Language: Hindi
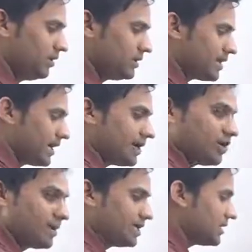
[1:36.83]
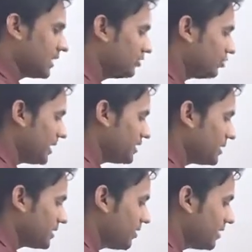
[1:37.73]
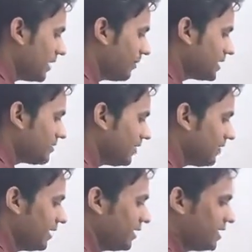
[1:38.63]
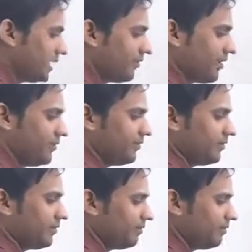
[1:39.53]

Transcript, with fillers: इसके आगे एक और माइनस लगा दो तो माइनस माइनस क्या हो जाएगा प्लस फाइव यानी कि फाइव